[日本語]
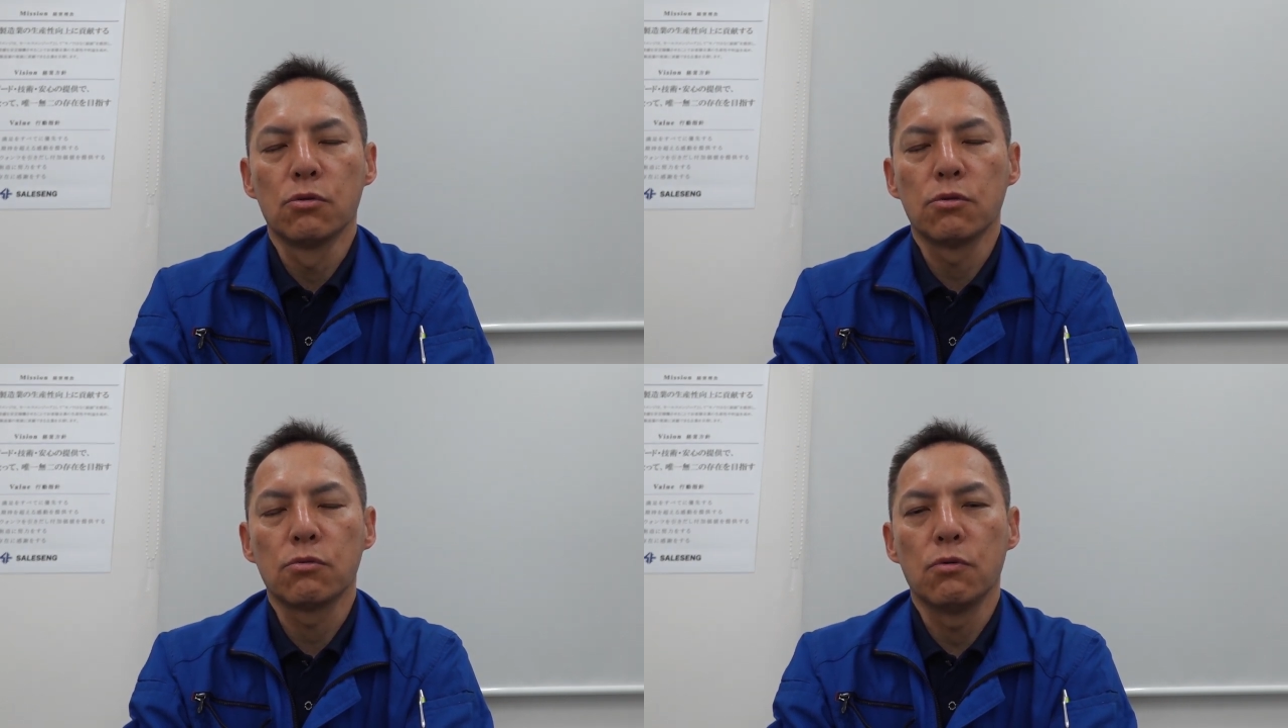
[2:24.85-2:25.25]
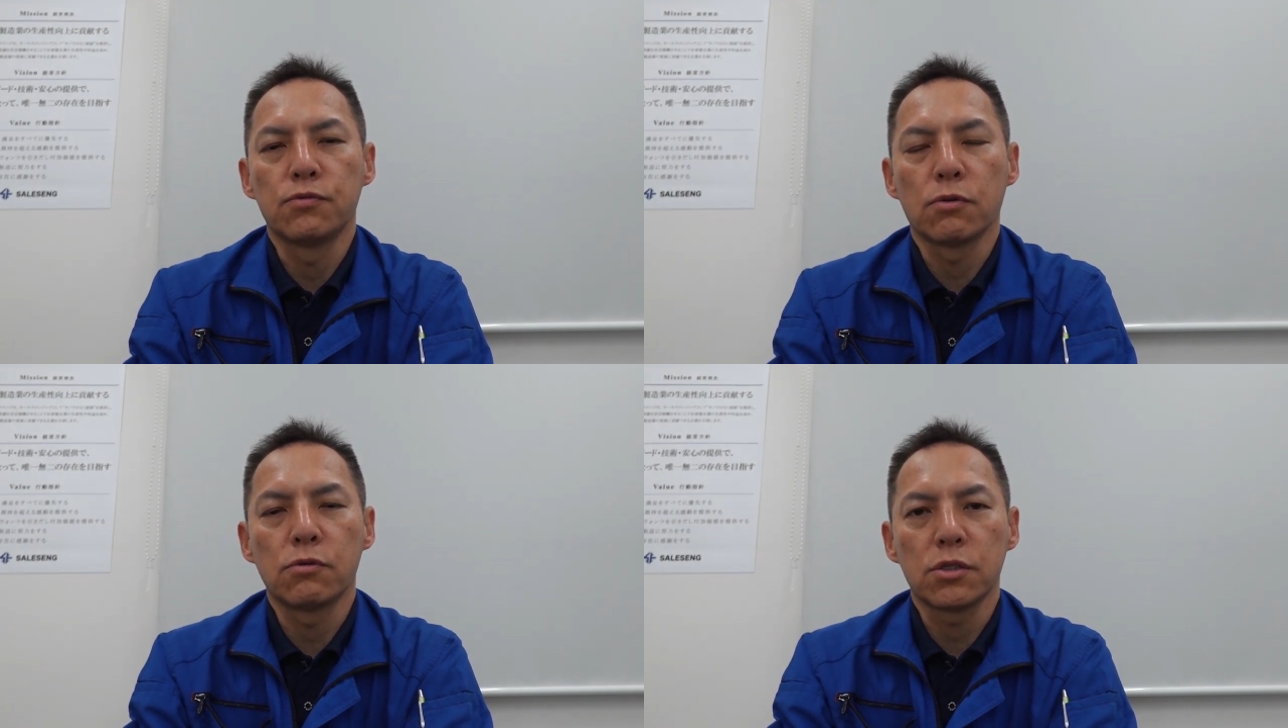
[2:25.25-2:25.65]
どんどんこう
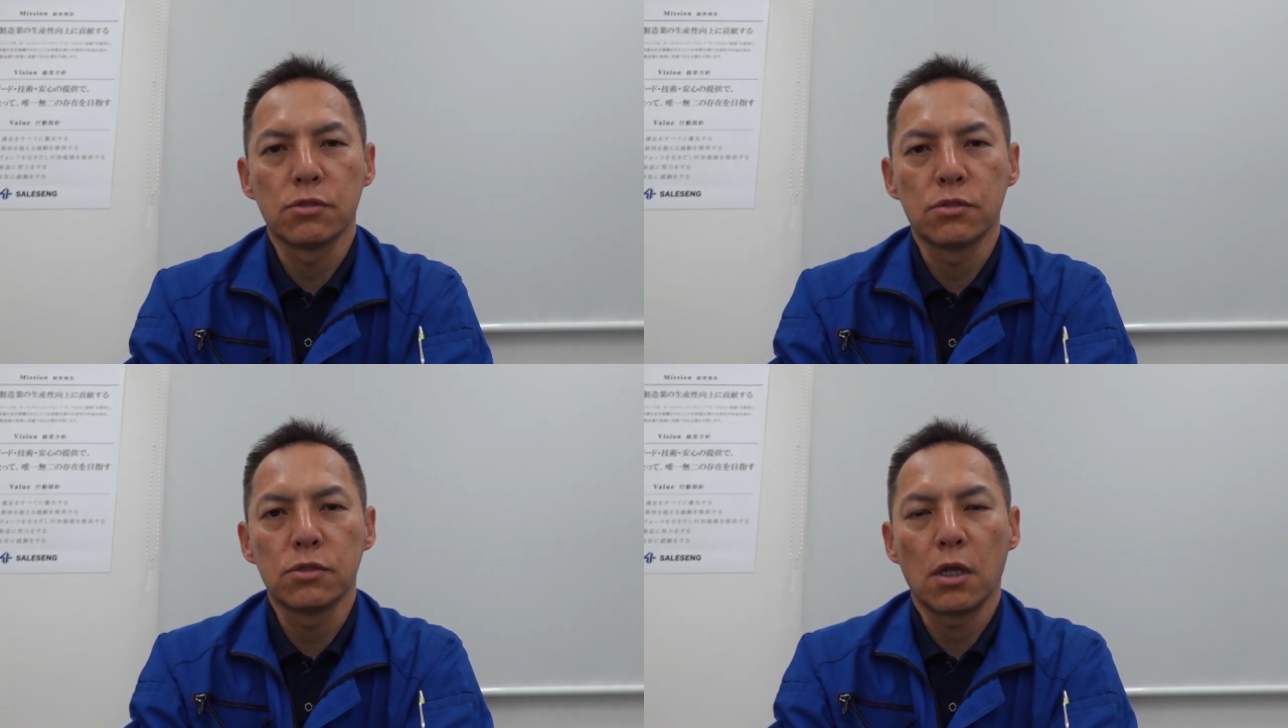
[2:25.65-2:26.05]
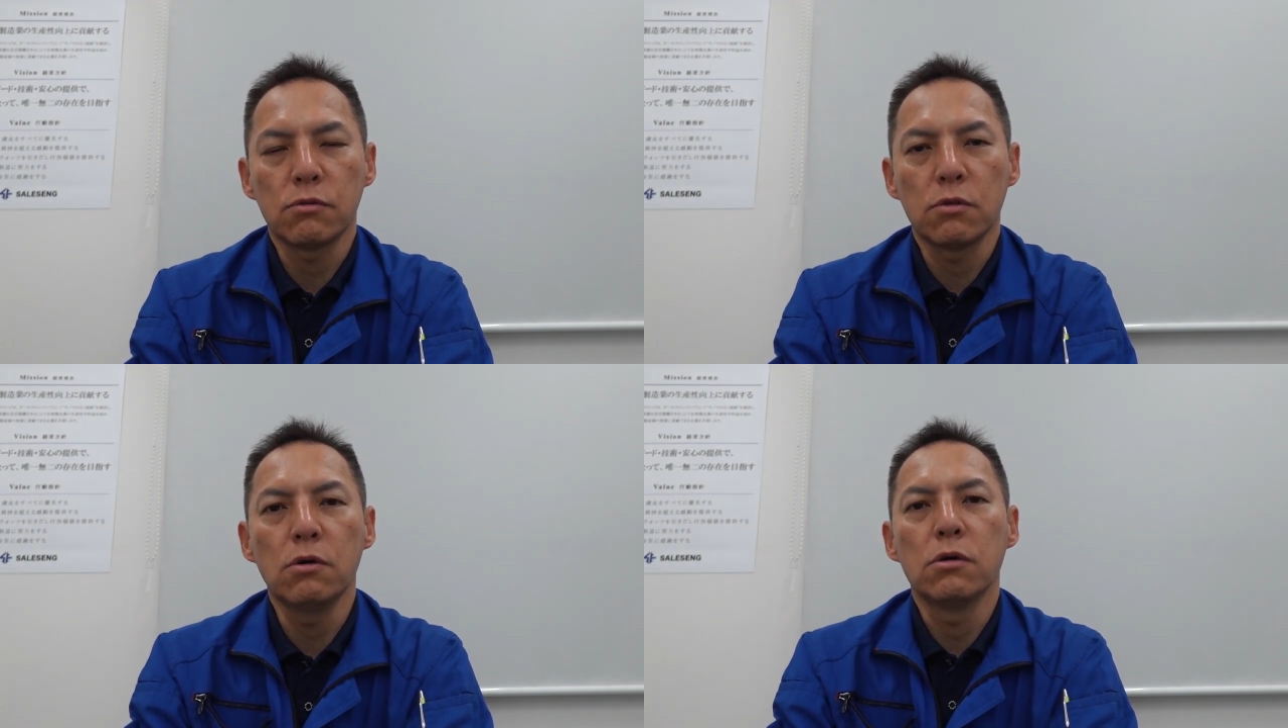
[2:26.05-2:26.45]
腐食が進んでい
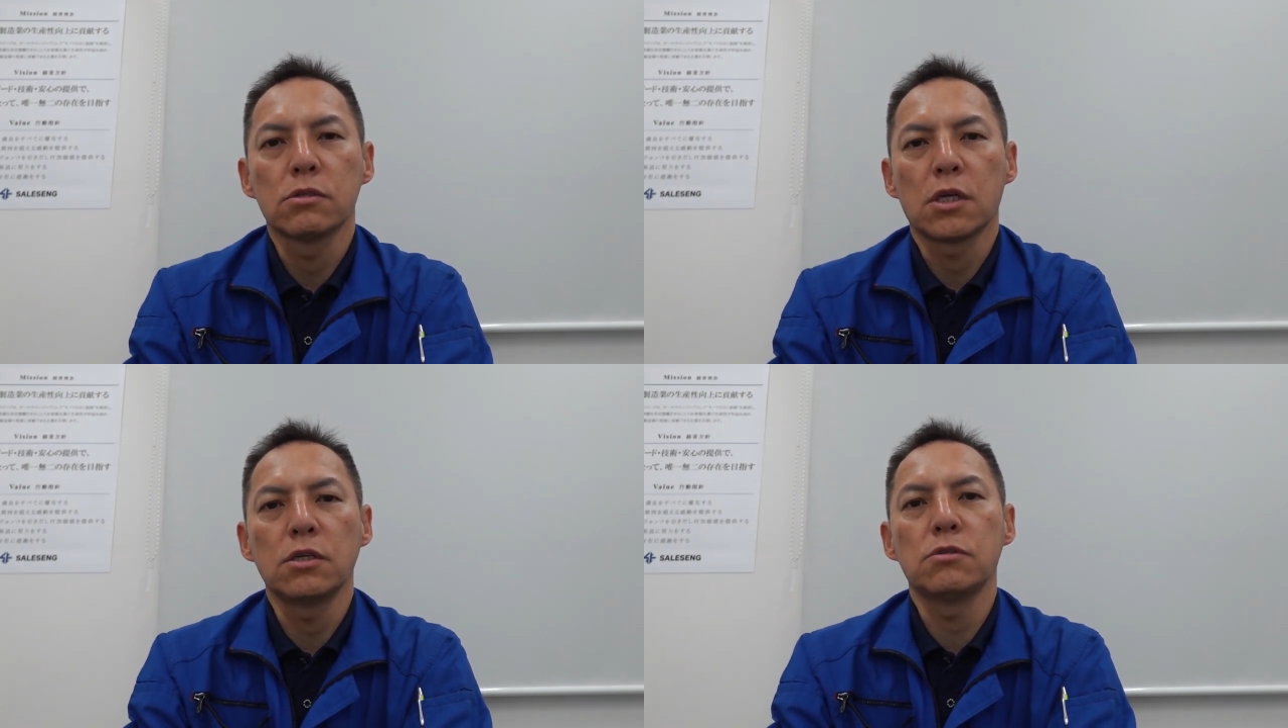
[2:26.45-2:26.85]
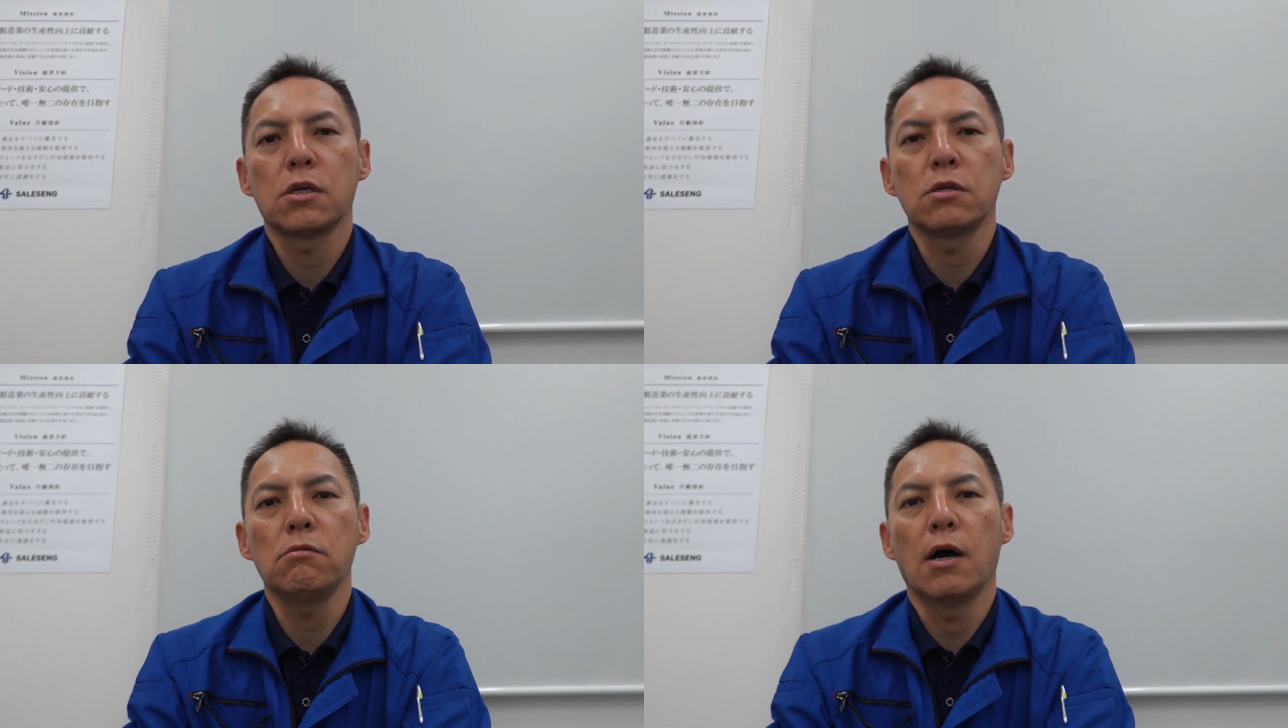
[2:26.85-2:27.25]
くと最終
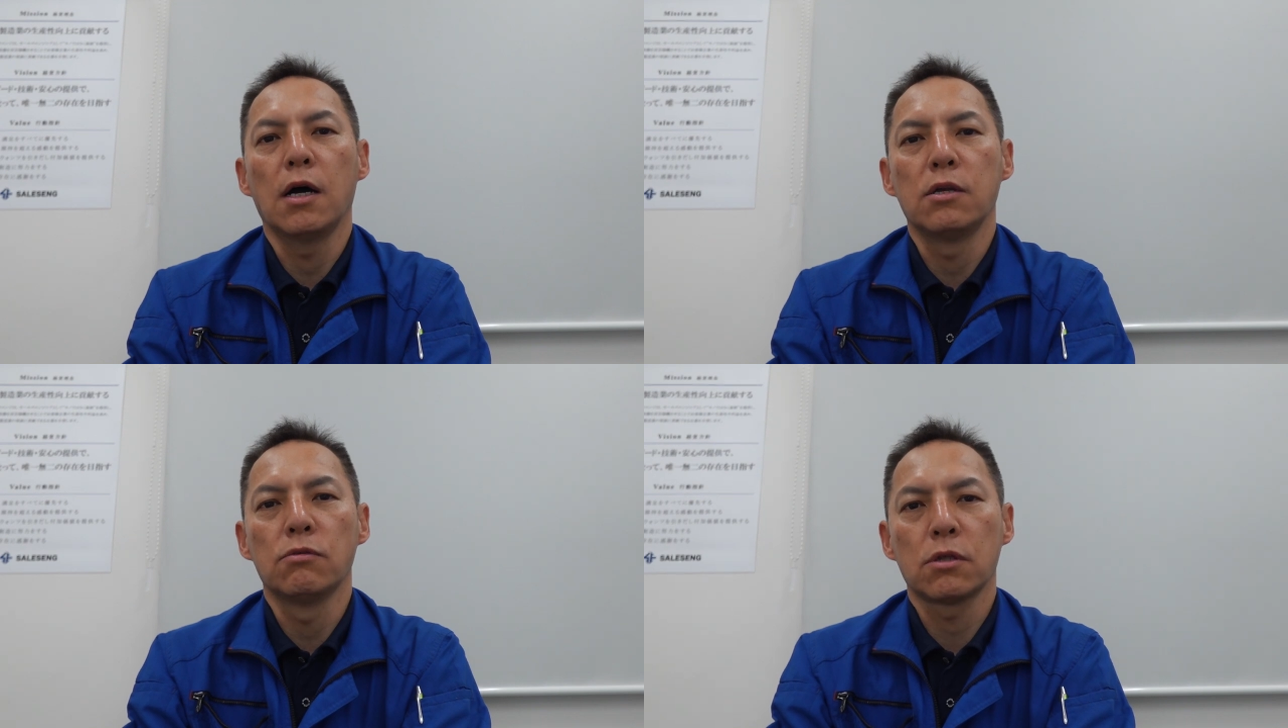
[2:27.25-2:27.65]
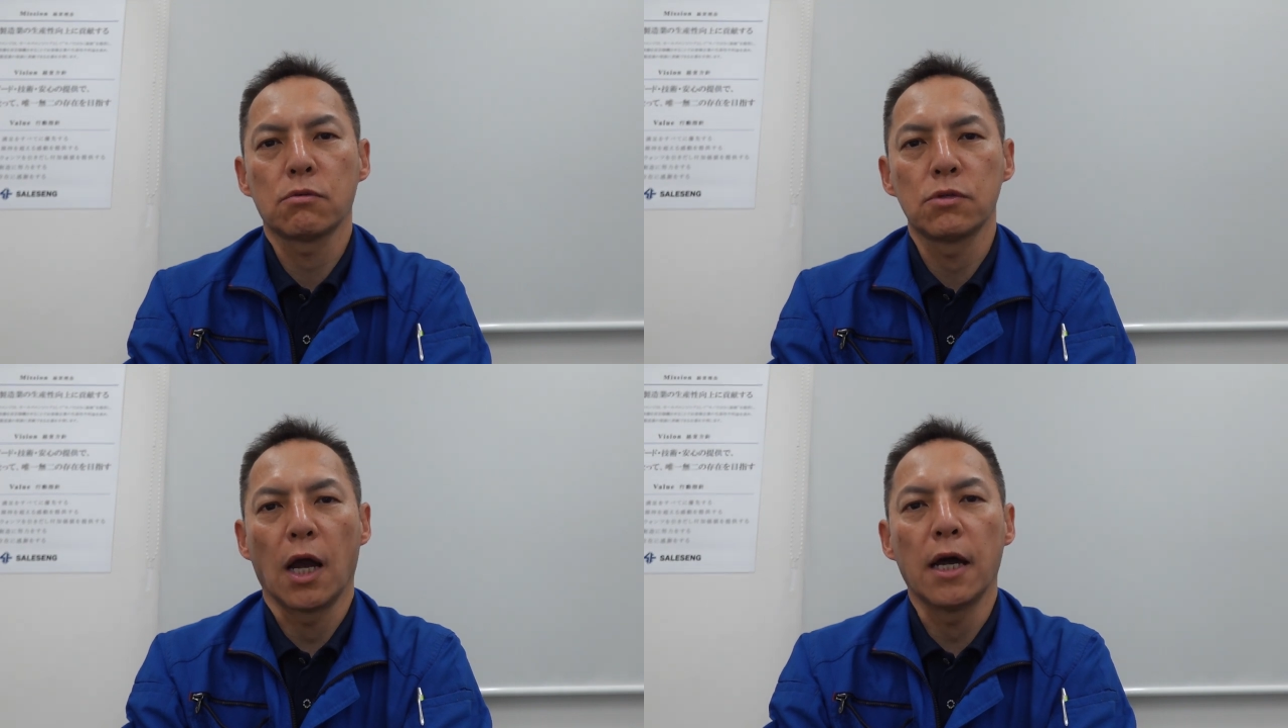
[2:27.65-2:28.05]
的にはいろんな
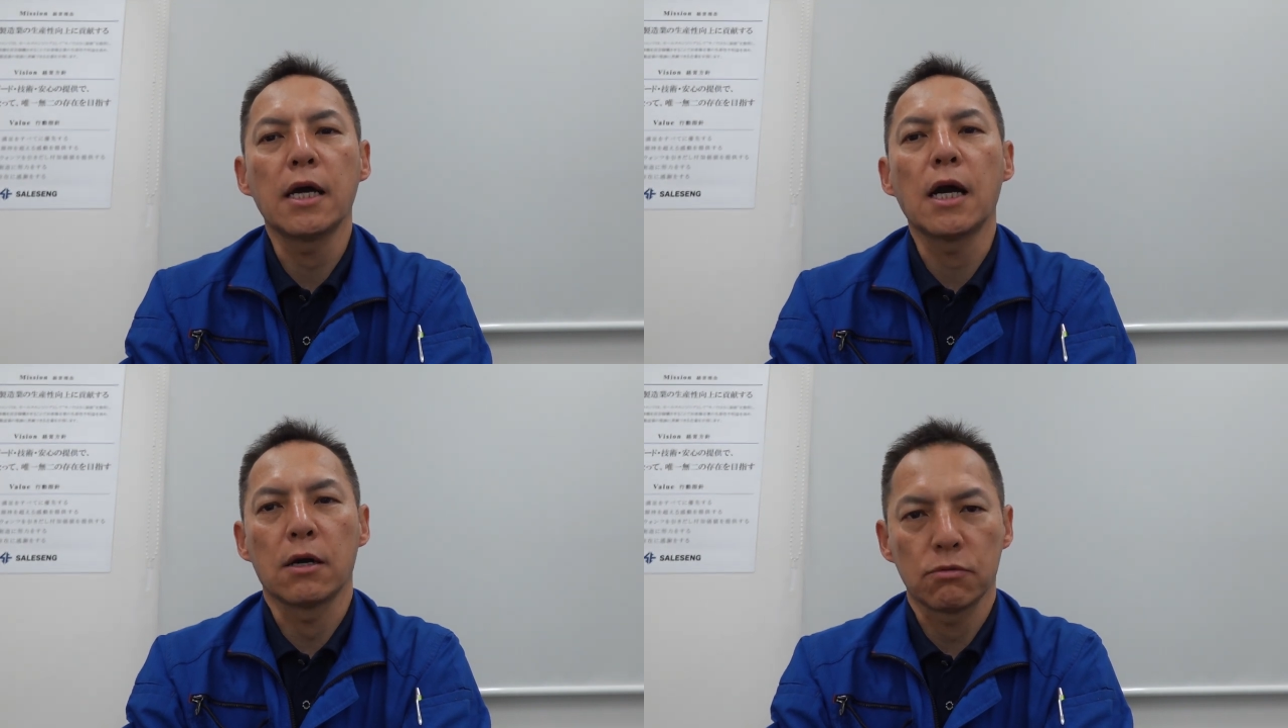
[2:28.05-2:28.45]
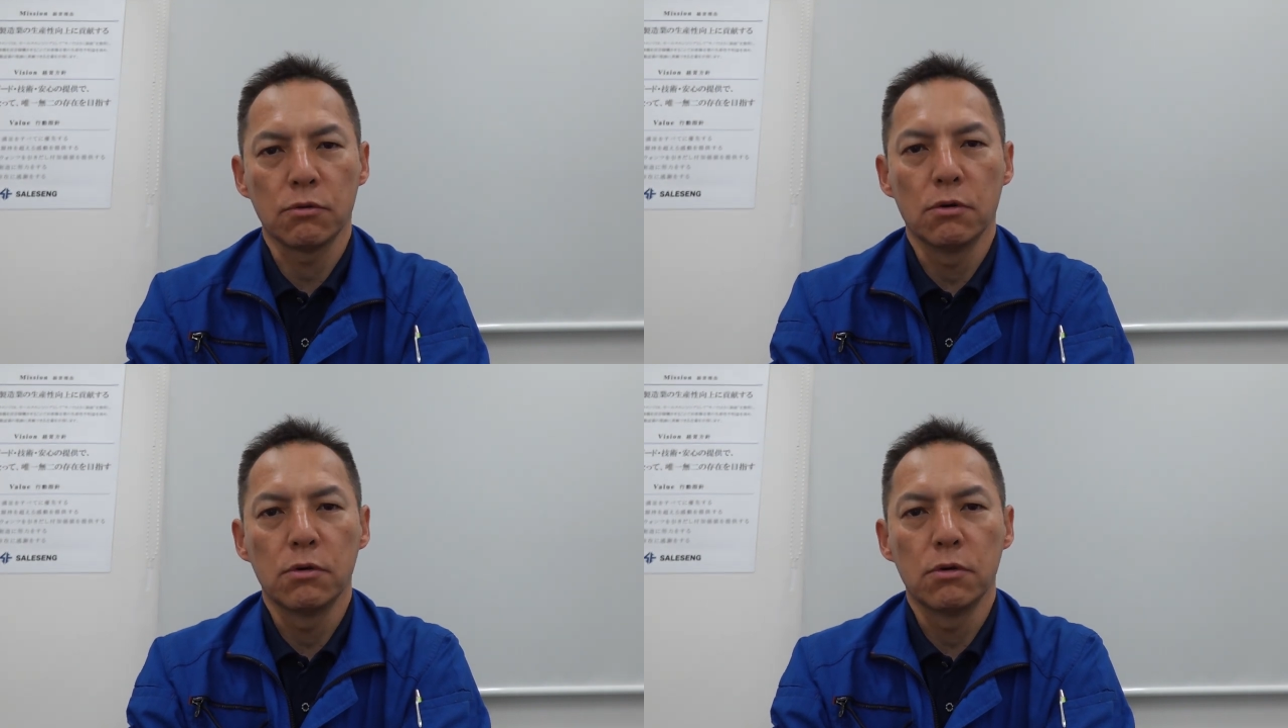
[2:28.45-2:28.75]
ところに穴が開く